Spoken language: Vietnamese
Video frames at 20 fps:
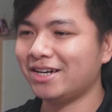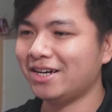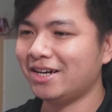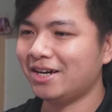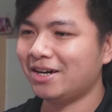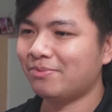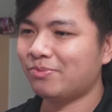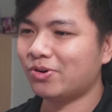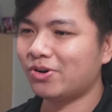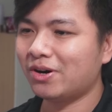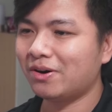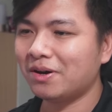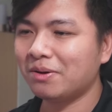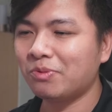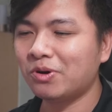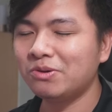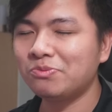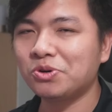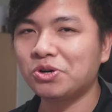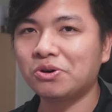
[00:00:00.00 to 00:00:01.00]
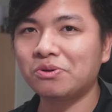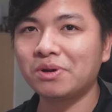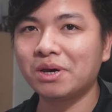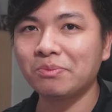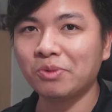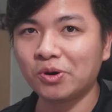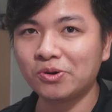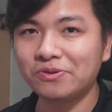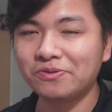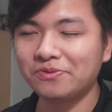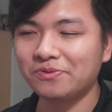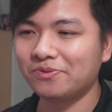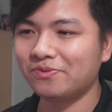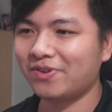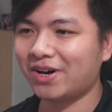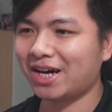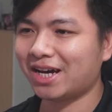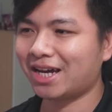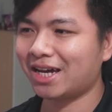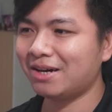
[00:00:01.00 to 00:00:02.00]
1024 x 1024
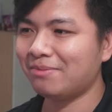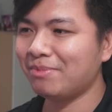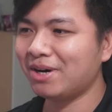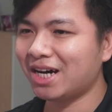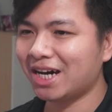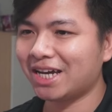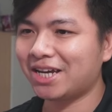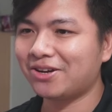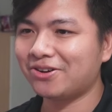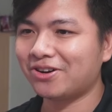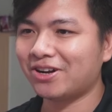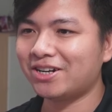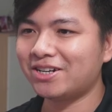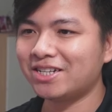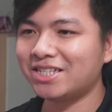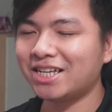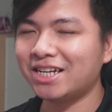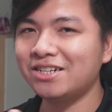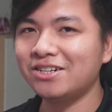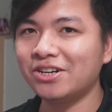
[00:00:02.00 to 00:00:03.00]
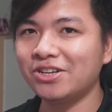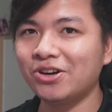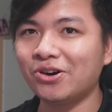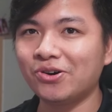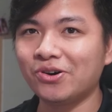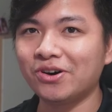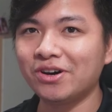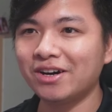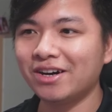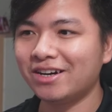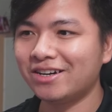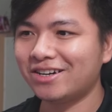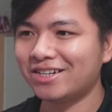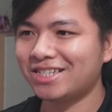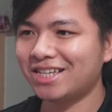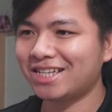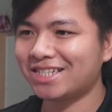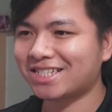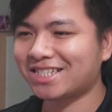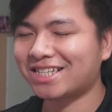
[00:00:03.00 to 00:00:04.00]
và cái bức hình của nó nó sẽ đưa vô, nó
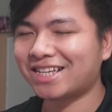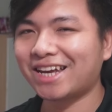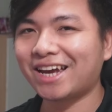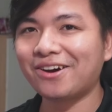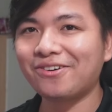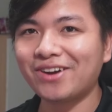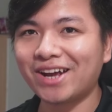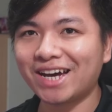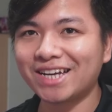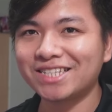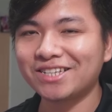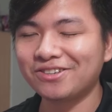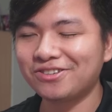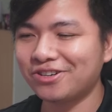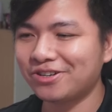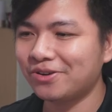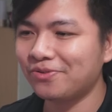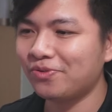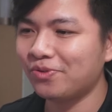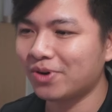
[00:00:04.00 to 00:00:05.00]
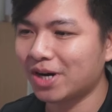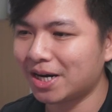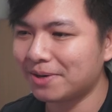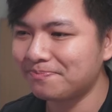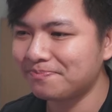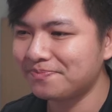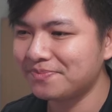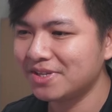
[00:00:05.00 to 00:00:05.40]
sẽ scale lại sao cho nó phù hợp.